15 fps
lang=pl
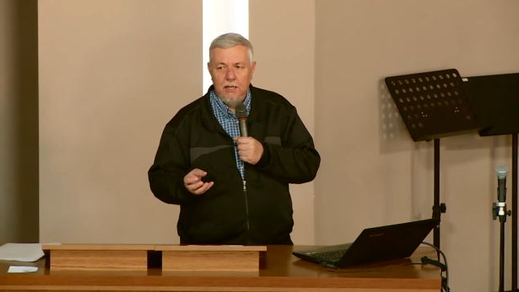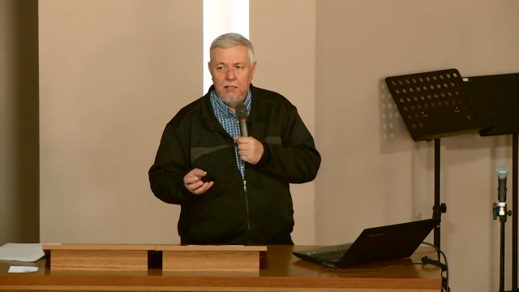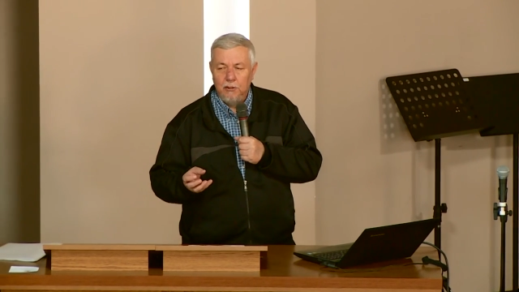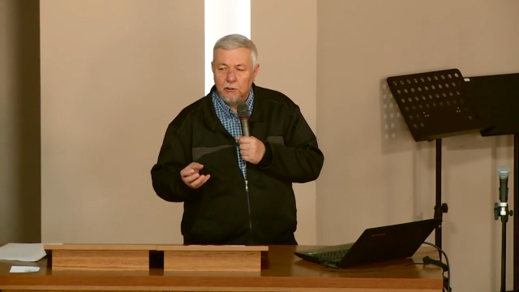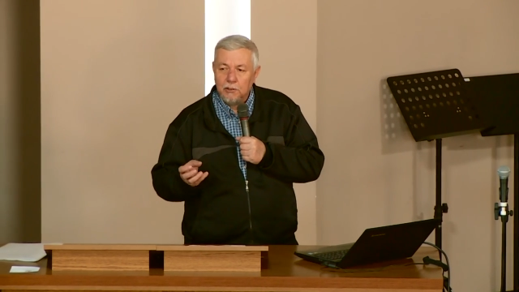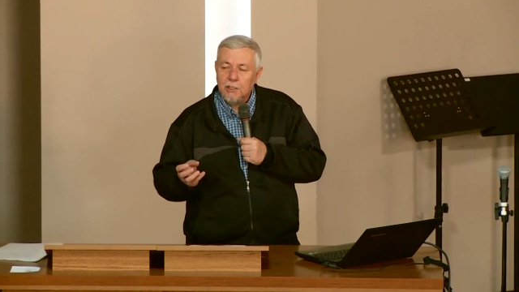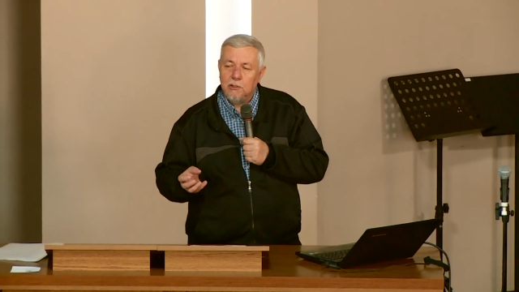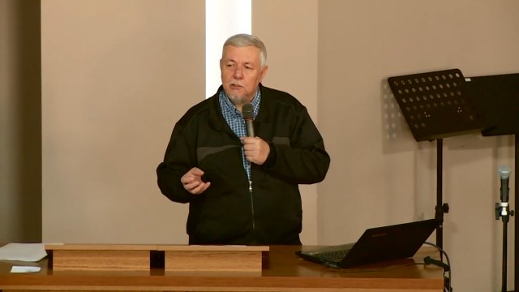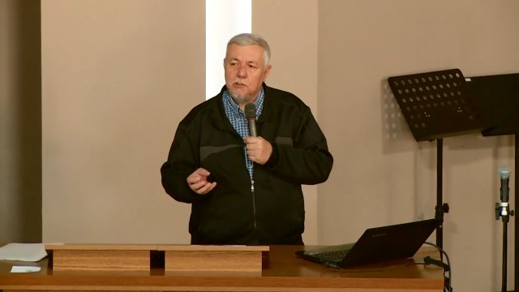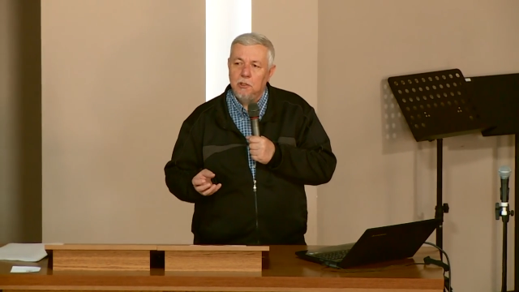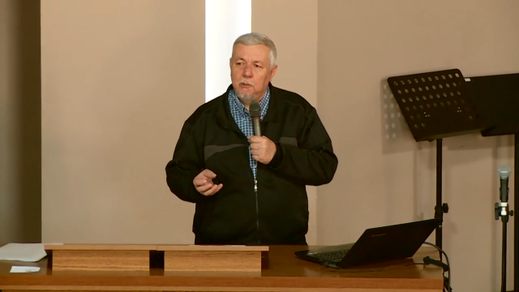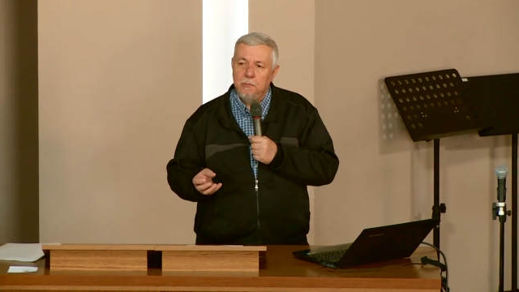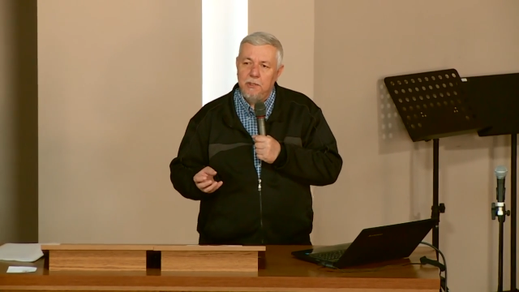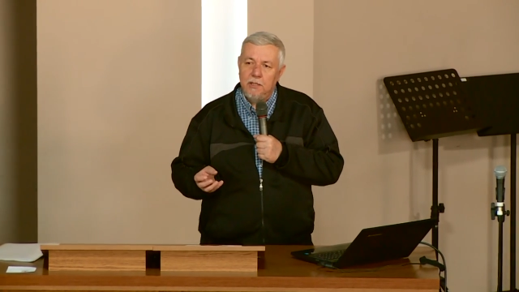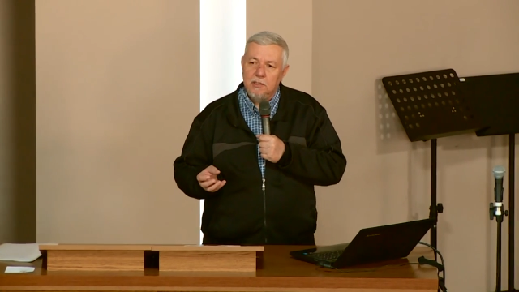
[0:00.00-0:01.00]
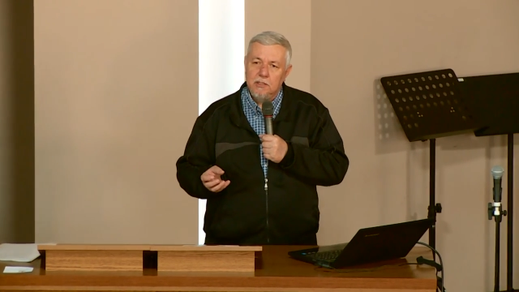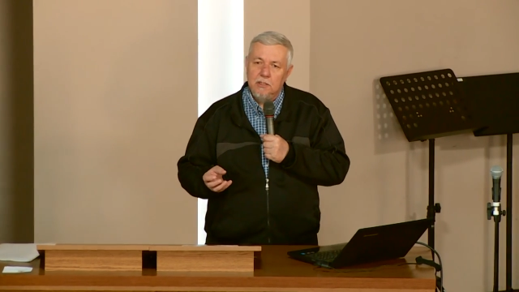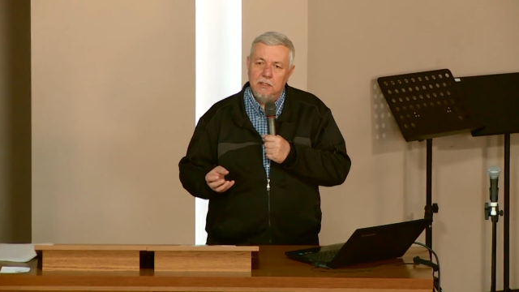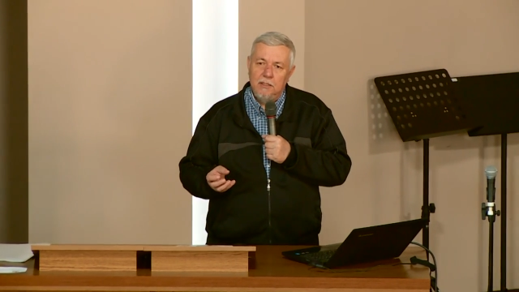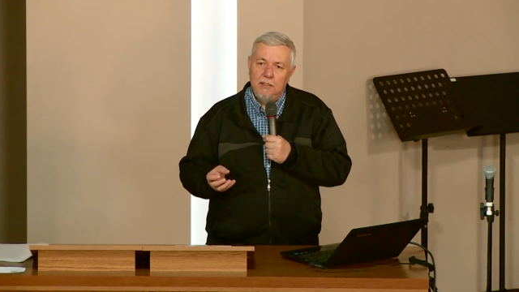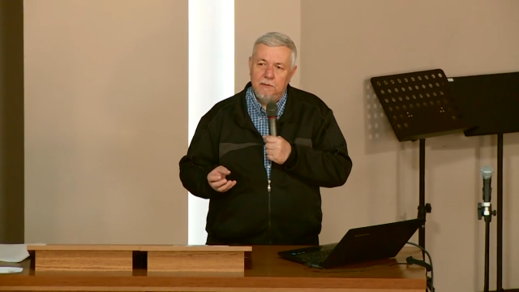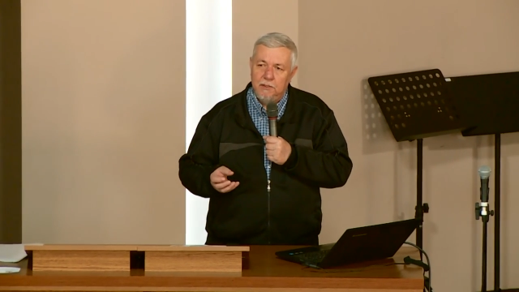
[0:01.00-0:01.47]
do tego stopnia,
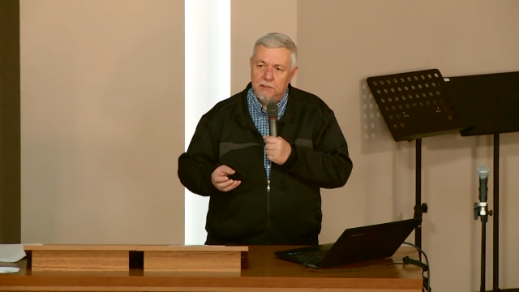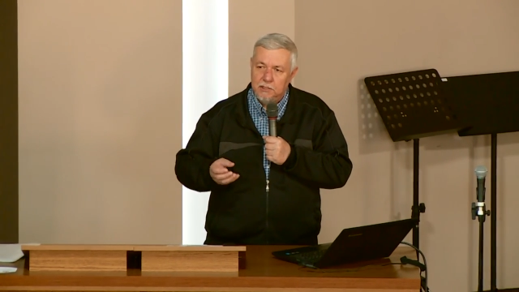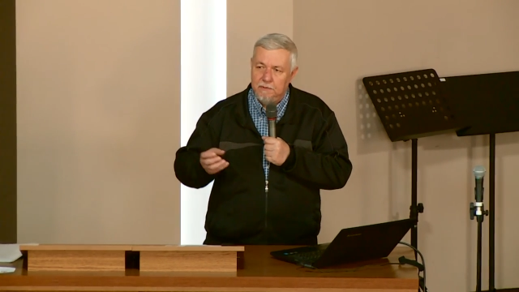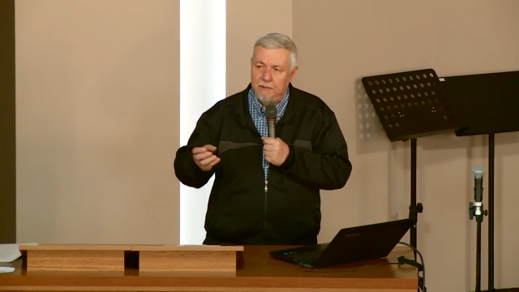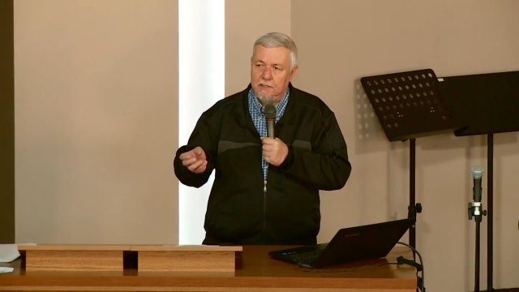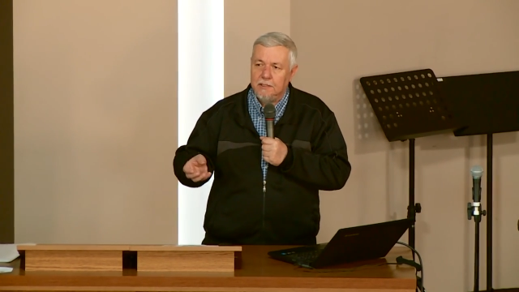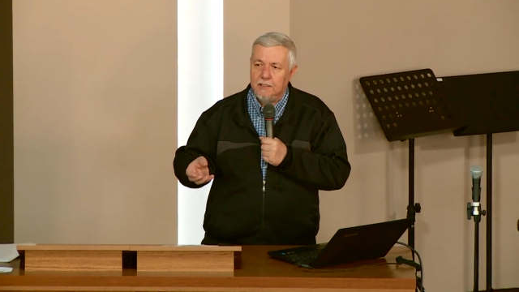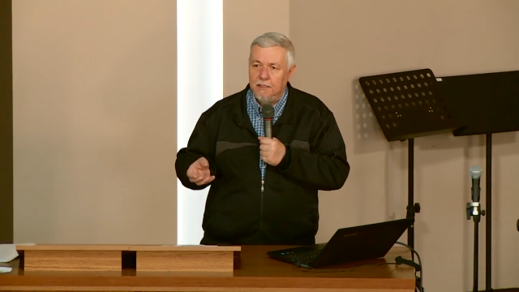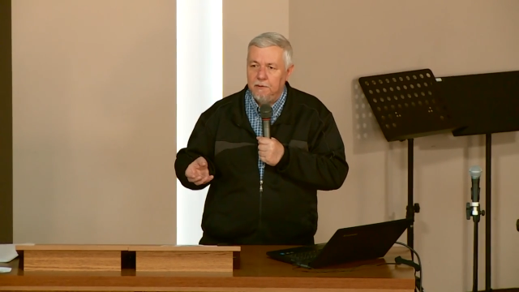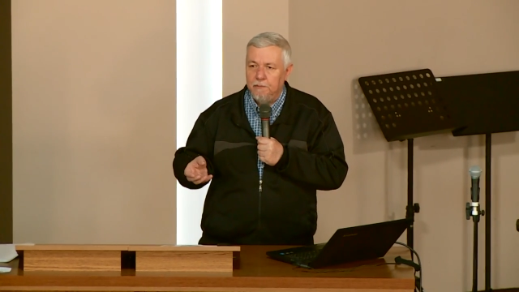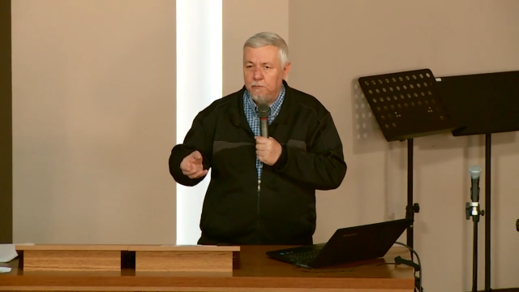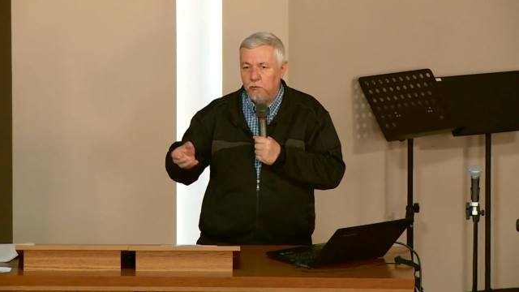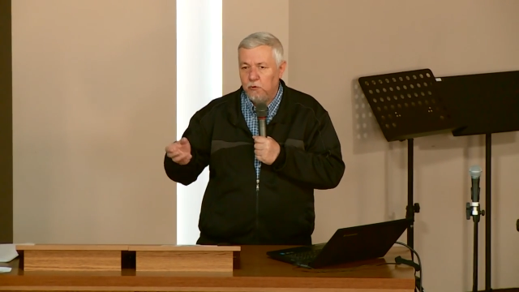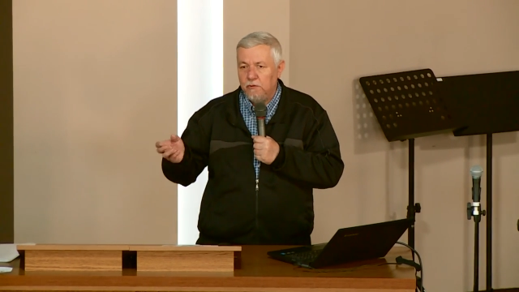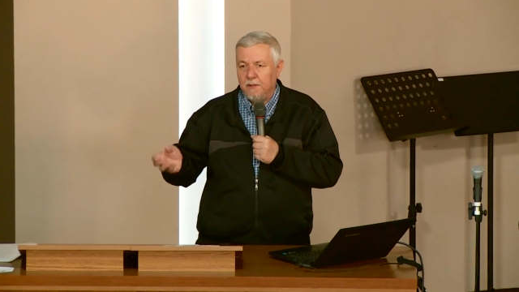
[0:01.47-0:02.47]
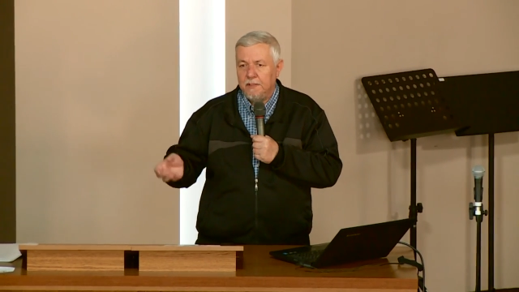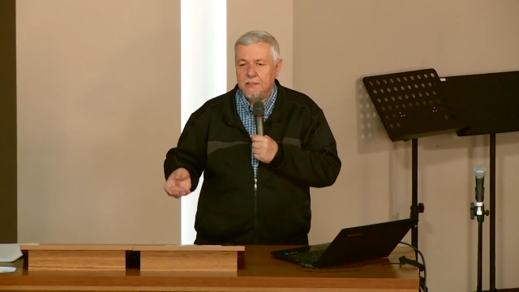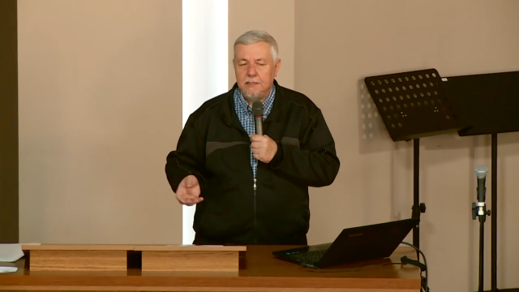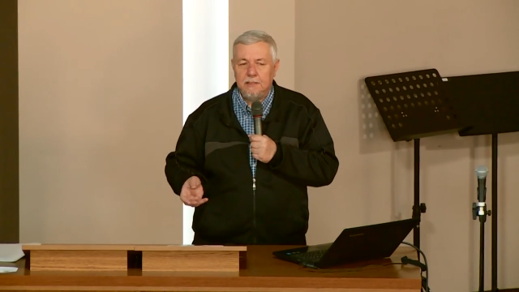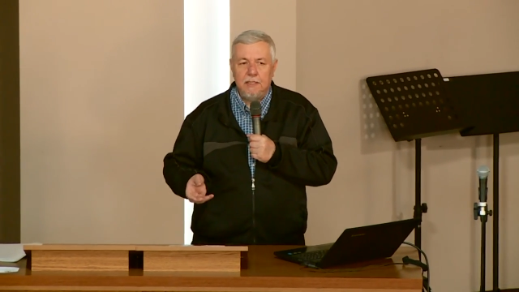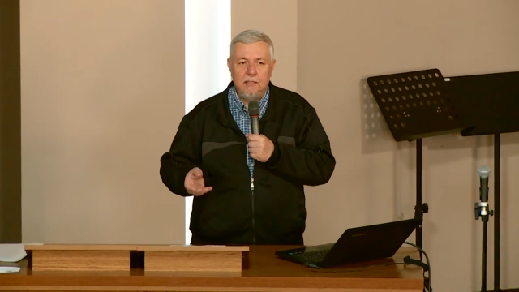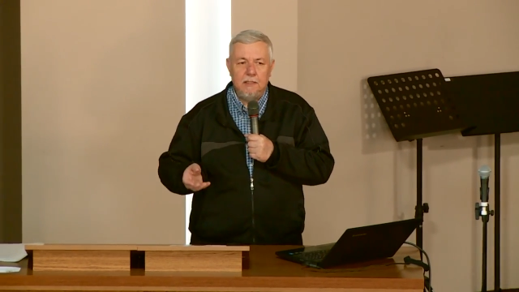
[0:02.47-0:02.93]
że nawet świeckie
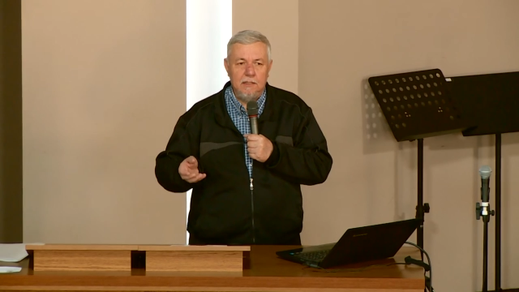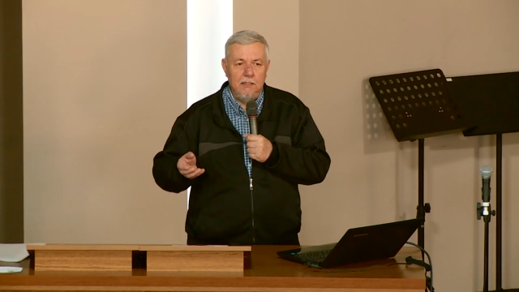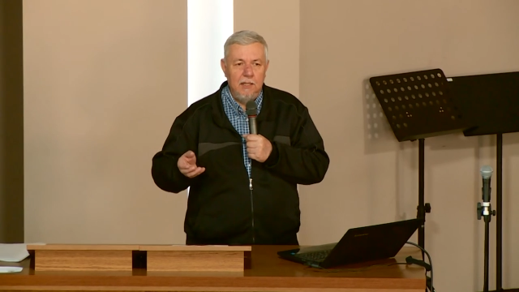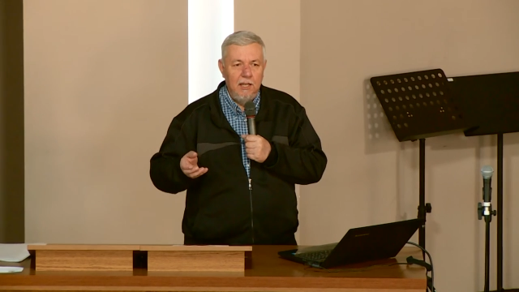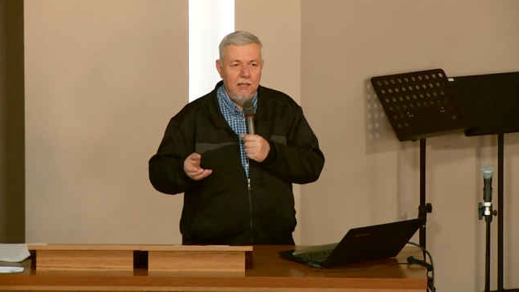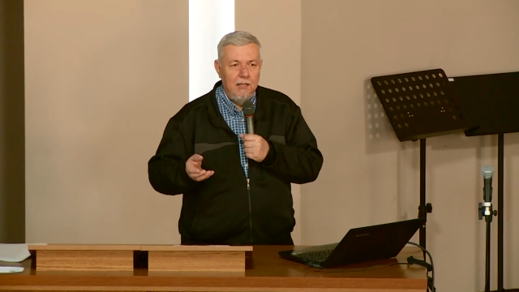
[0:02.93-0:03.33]
uniwersytety